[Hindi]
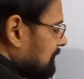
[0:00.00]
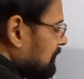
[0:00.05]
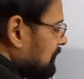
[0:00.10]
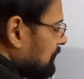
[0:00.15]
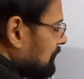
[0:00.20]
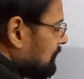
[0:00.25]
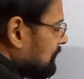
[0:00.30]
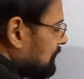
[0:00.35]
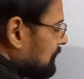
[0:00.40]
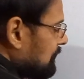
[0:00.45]
है
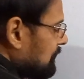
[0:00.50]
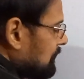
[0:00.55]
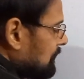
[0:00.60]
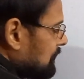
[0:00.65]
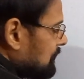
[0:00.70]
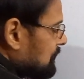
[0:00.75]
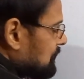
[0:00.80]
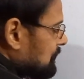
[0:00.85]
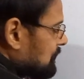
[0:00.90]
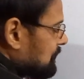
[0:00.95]
बोलो
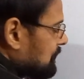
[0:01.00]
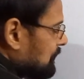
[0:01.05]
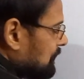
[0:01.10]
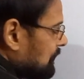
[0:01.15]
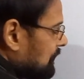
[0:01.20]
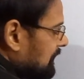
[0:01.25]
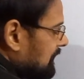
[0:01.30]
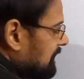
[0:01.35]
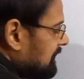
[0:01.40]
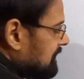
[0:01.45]

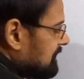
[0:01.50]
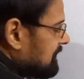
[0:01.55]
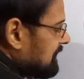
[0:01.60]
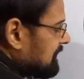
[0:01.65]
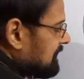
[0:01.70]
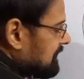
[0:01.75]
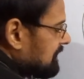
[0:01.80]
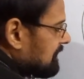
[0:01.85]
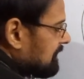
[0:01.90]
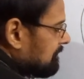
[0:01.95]
सोलर
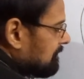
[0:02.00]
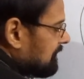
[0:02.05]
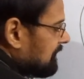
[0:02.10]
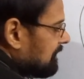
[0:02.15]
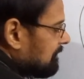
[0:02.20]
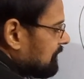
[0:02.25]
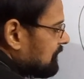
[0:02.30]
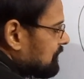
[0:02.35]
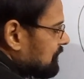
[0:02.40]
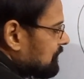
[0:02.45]
सिस्टम
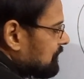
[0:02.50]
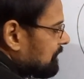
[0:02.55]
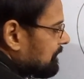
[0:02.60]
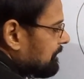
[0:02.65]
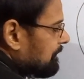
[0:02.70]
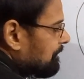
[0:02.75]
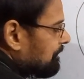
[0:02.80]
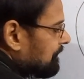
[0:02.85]
है बच्चों